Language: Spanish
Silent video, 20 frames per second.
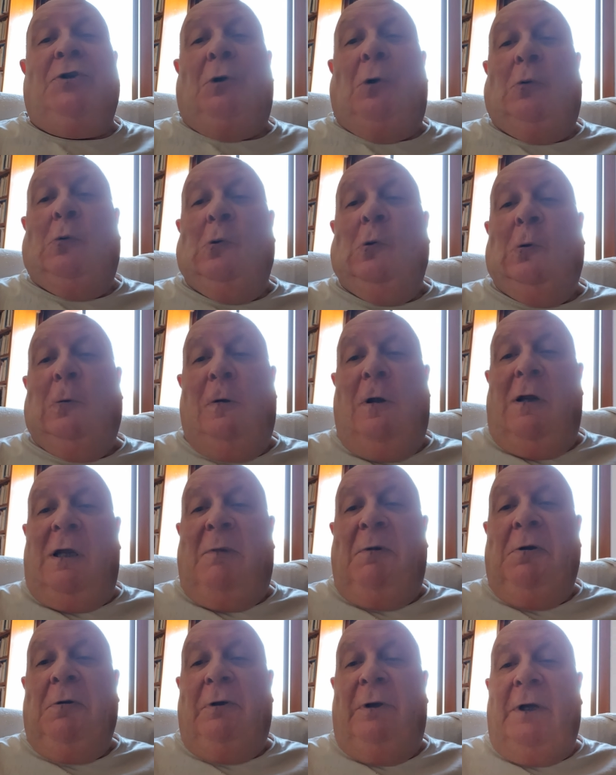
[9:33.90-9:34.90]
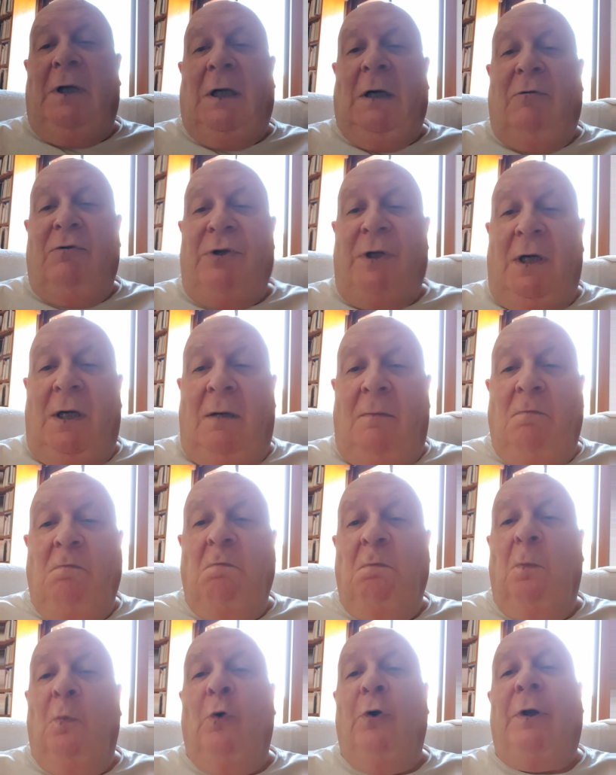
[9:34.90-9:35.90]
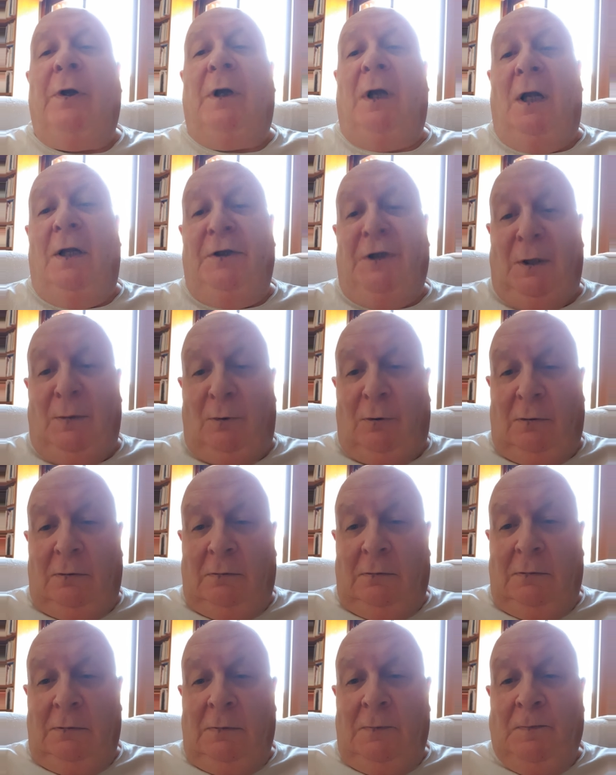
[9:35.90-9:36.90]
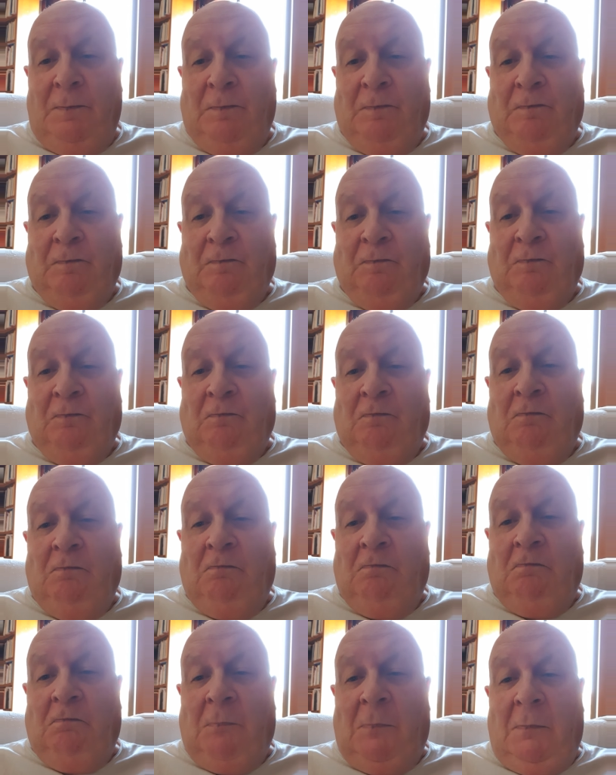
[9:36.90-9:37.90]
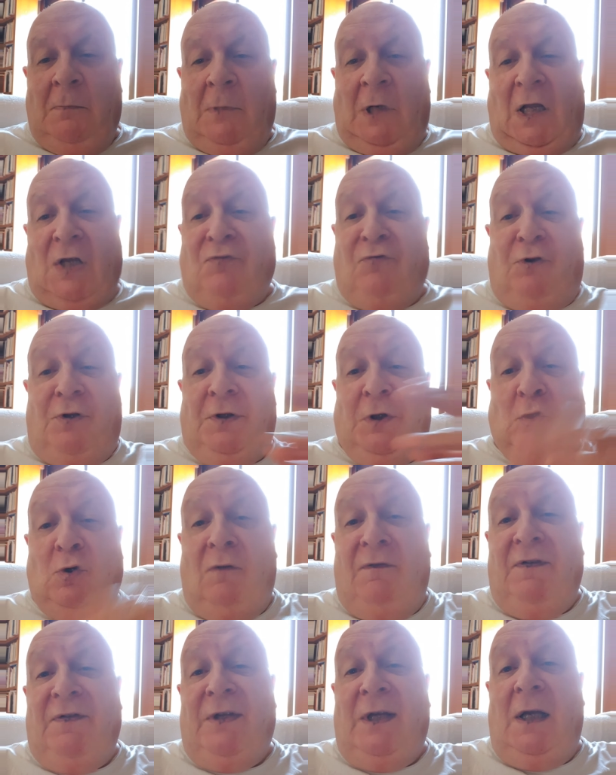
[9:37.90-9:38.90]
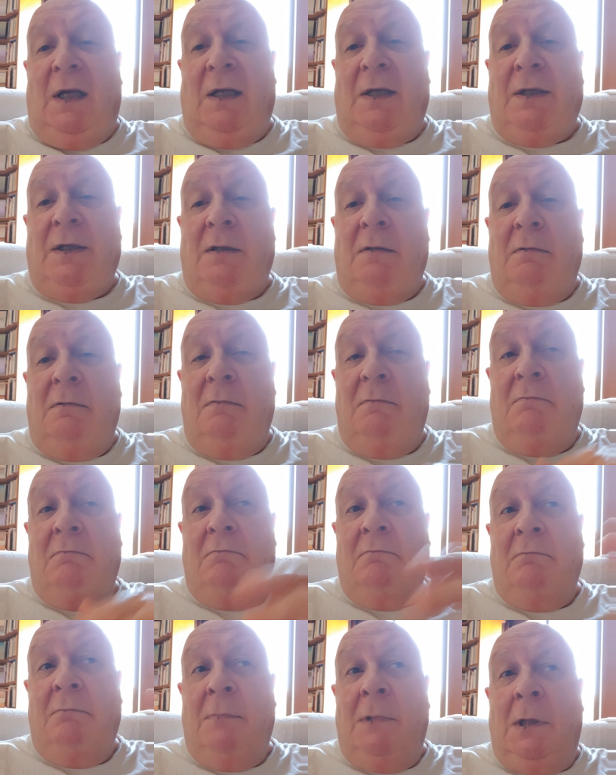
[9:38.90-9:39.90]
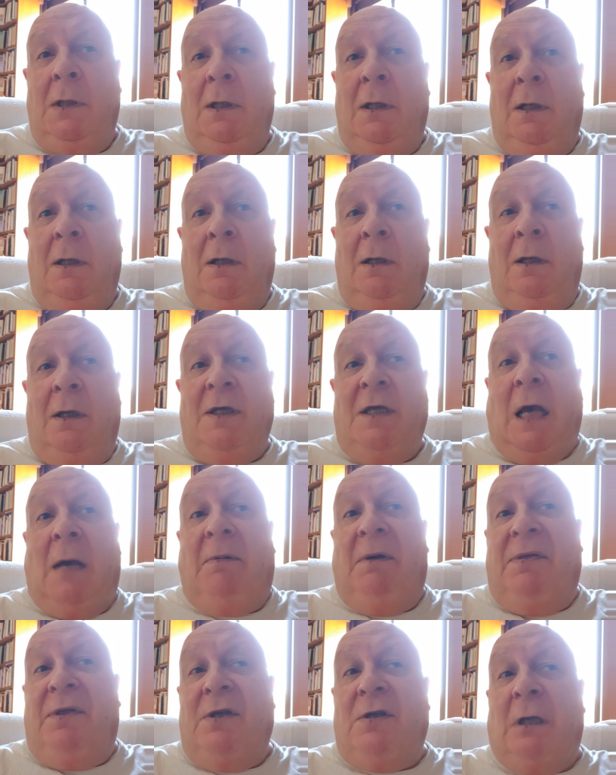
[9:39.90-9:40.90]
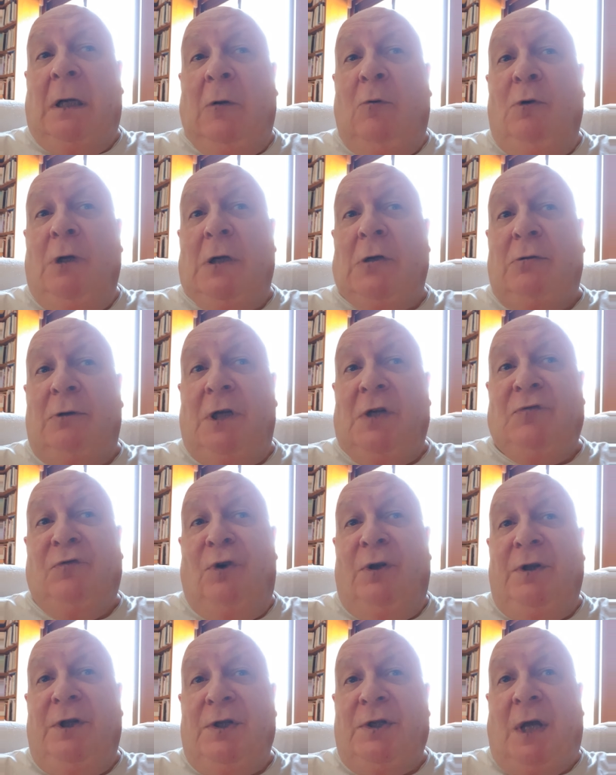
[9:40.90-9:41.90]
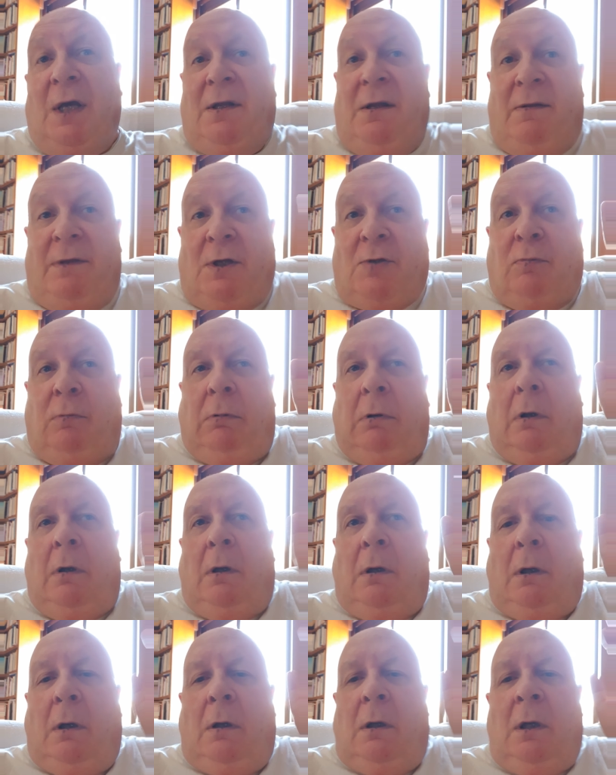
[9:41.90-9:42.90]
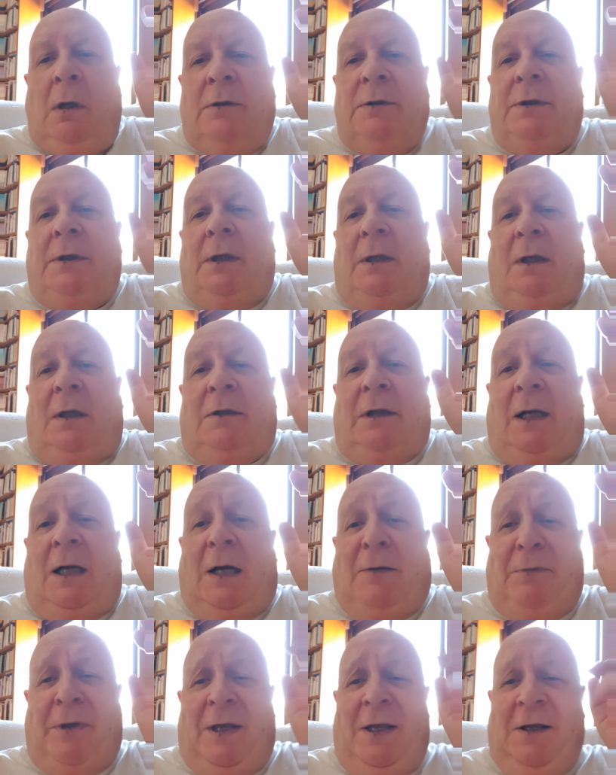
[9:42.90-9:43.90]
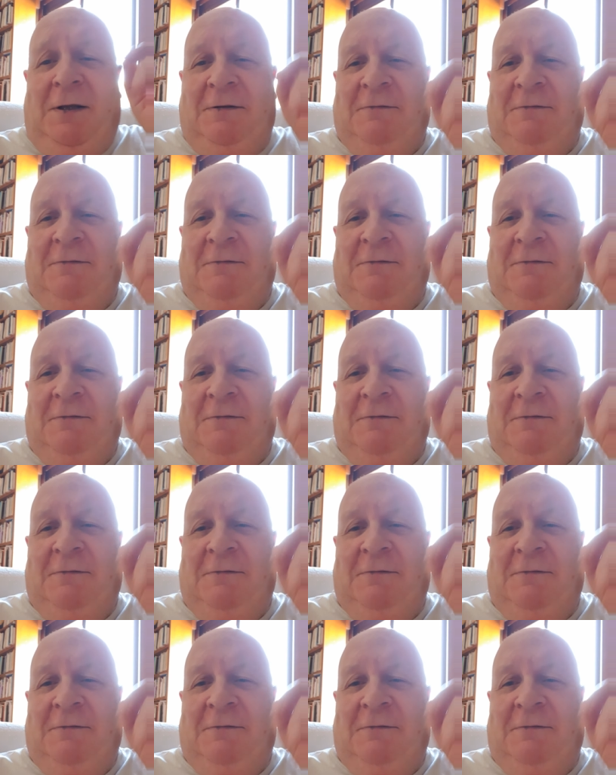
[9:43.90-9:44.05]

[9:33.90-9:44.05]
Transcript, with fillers: con un conocimiento de causa muy relativo. Las fuentes oficiales y a veces algunas otras fuentes que dices, ¡Uy, tierra, trágame!